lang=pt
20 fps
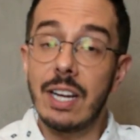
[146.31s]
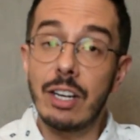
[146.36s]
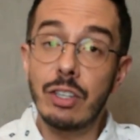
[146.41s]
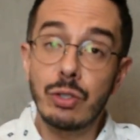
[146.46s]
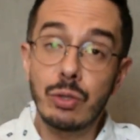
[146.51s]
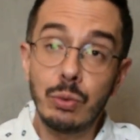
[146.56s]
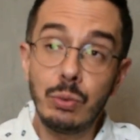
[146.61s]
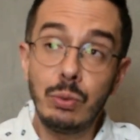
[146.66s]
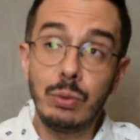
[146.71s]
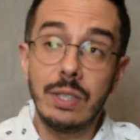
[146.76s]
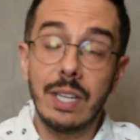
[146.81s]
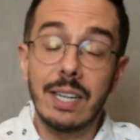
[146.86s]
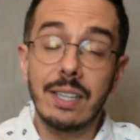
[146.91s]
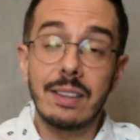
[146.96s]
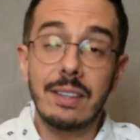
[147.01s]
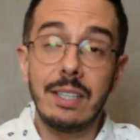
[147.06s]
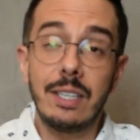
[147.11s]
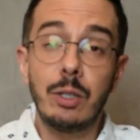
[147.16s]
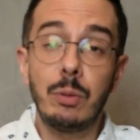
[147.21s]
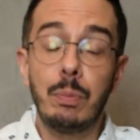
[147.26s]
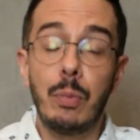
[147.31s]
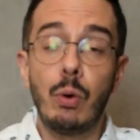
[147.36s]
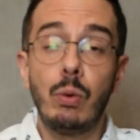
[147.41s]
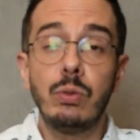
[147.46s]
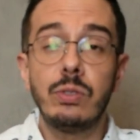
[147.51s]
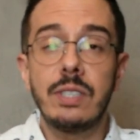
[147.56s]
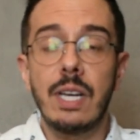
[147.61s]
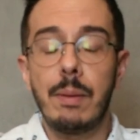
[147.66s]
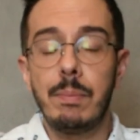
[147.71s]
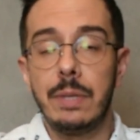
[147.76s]
ajuda a ter
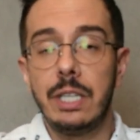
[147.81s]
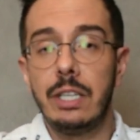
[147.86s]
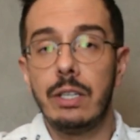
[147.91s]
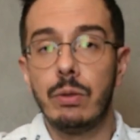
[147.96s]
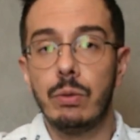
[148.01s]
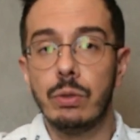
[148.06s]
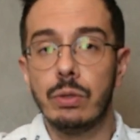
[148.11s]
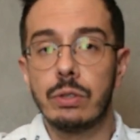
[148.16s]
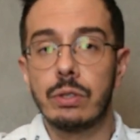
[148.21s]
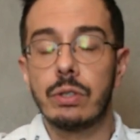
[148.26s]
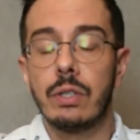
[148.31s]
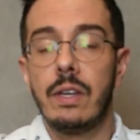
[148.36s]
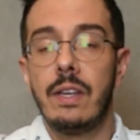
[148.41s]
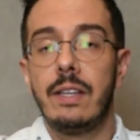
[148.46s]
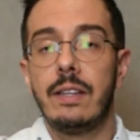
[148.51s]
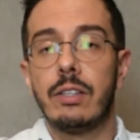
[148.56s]
bons amigos.